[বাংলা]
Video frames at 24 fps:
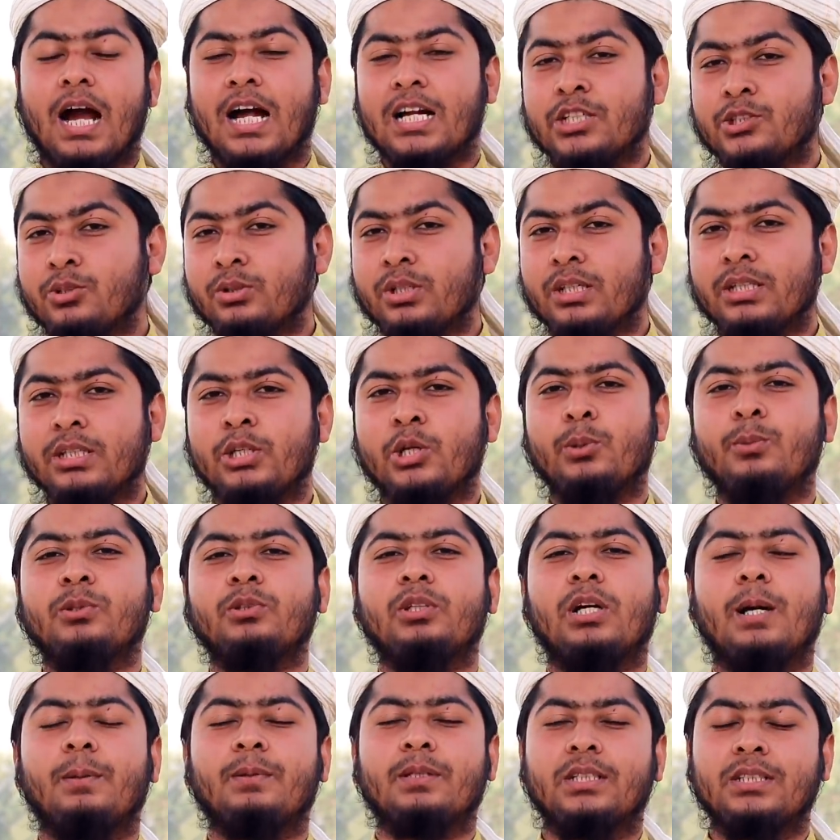আর যদি
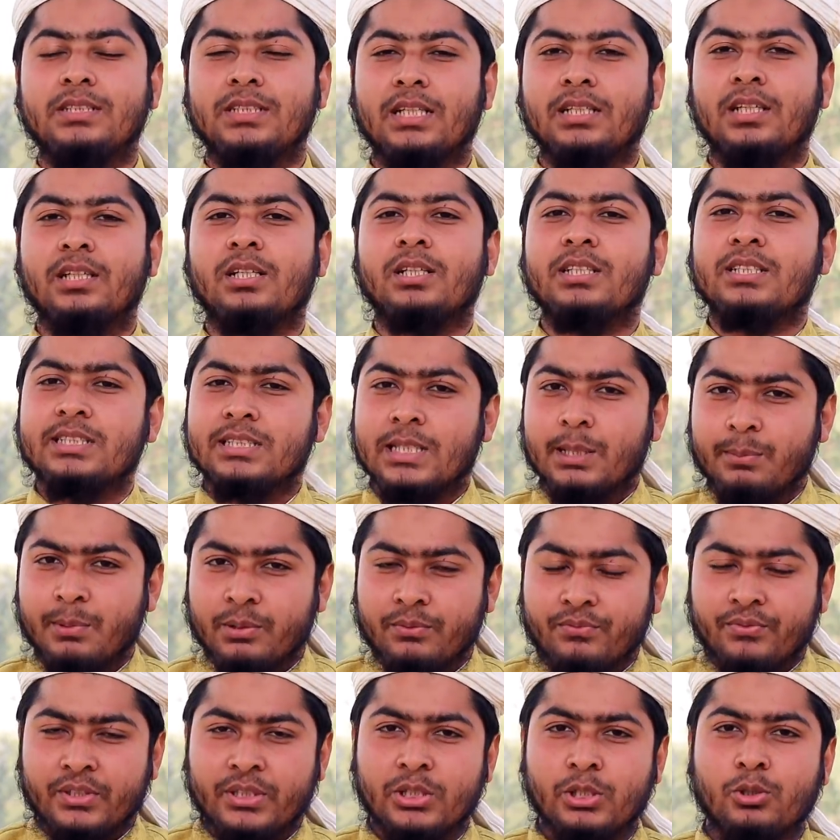নিয়মিত আমাদের চ্যানেলের
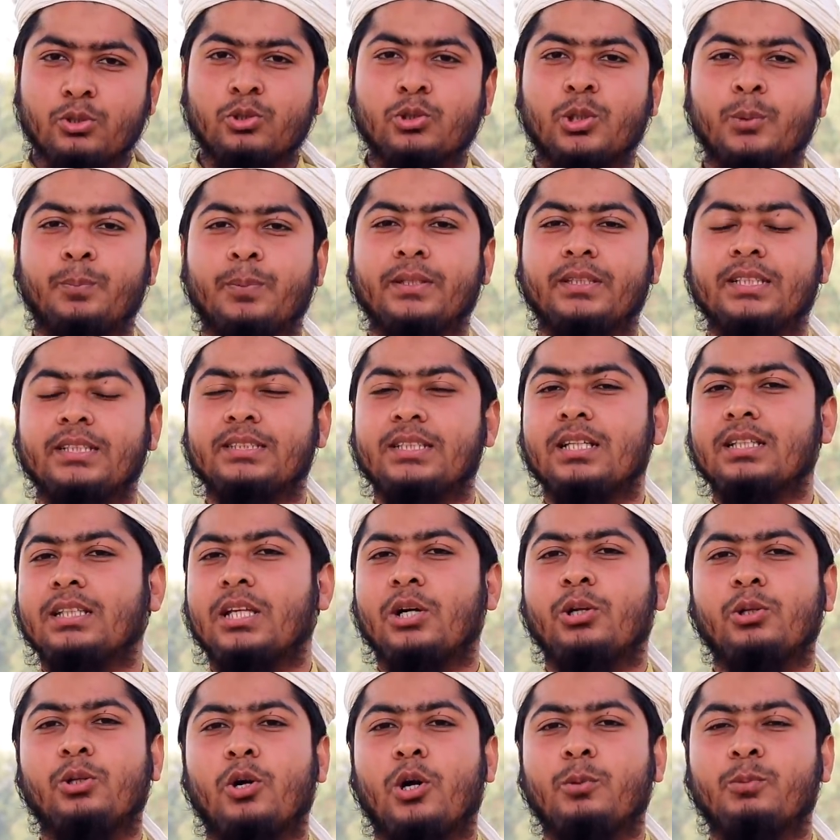ইসলামিক ভিডিওগুলো পেতে চান
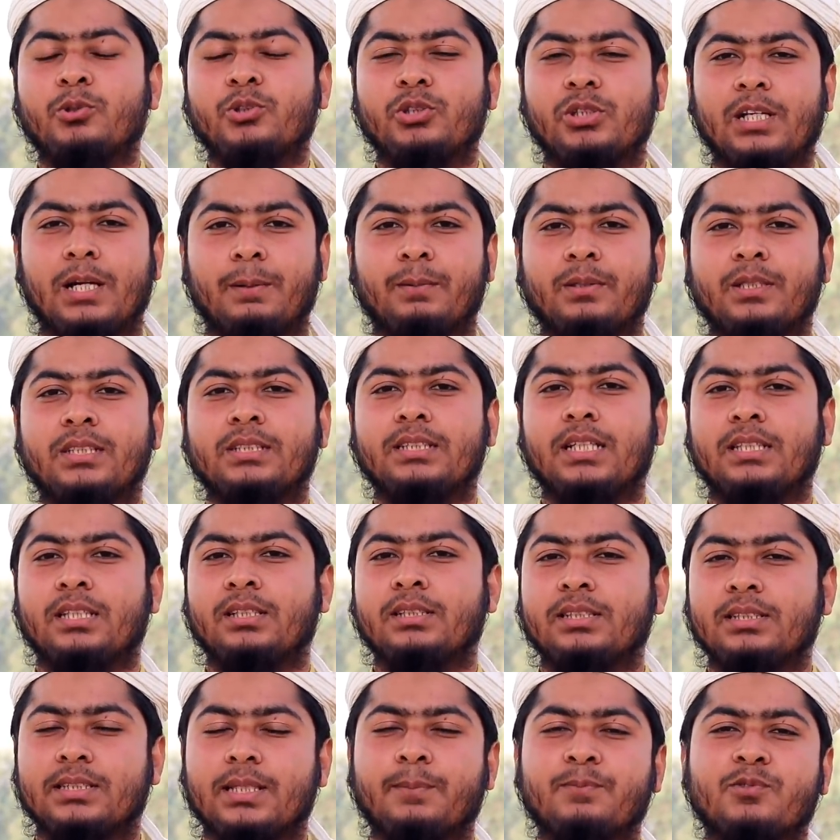তাহলে অবশ্যই আমাদের
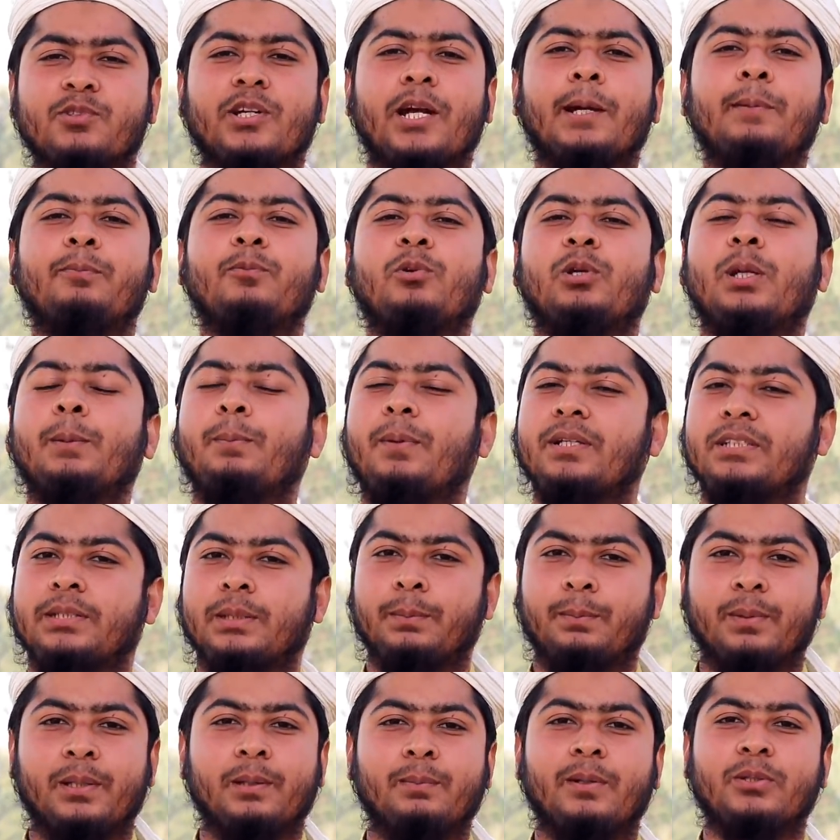চ্যানেলটি সাবস্ক্রাইব করে
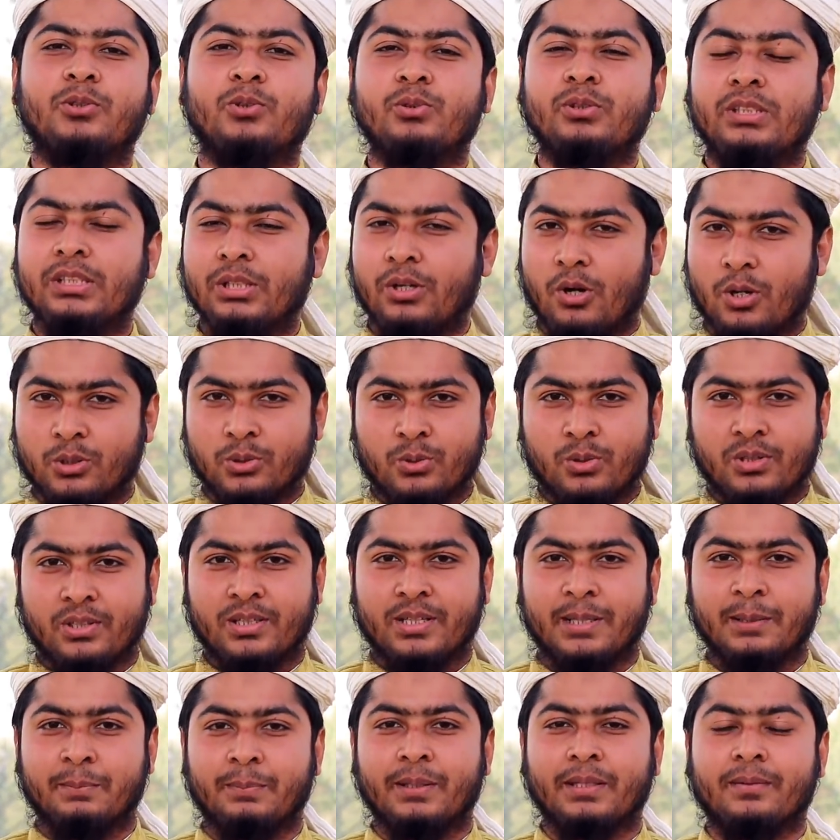পাশের বেল বাটনটি অন করে
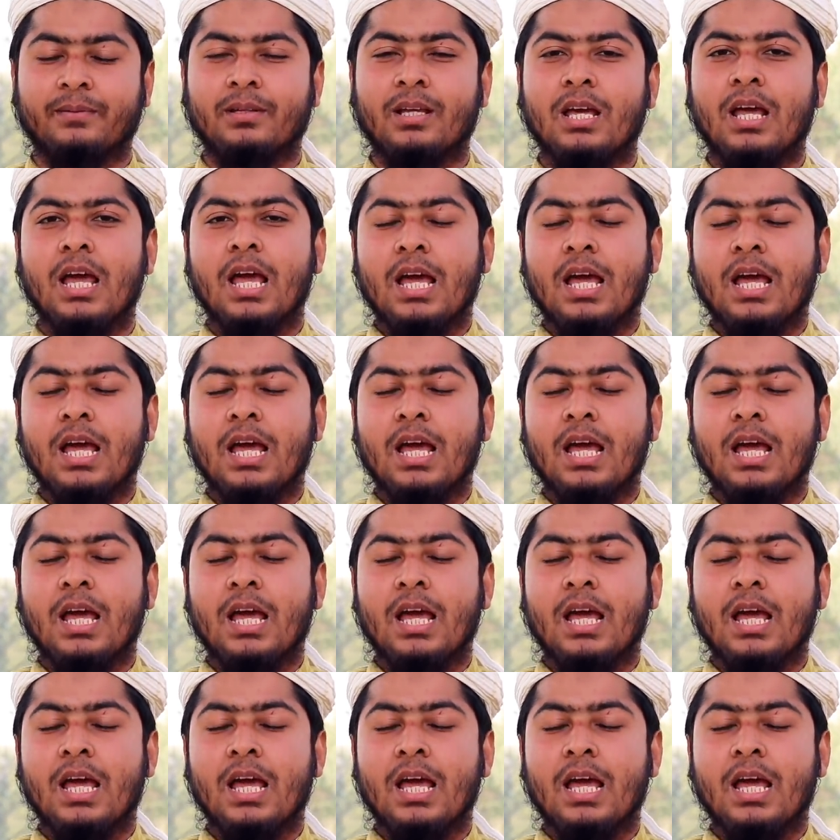রাখবেন